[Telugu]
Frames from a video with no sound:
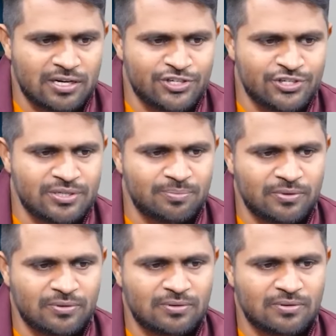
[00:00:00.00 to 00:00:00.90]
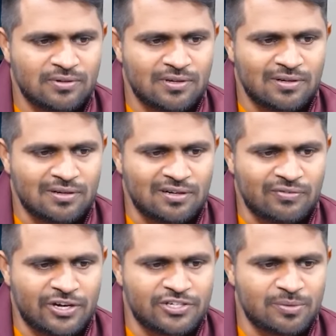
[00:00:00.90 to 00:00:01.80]
రిలేషన్షిప్
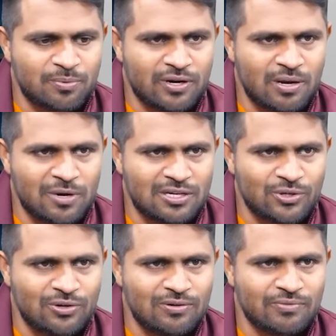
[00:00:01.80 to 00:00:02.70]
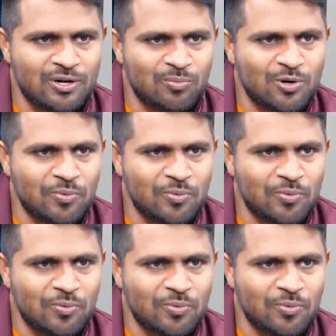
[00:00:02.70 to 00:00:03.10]
ఫ్రెండ్షిప్ లో నమ్మక ద్రోహం నమ్మక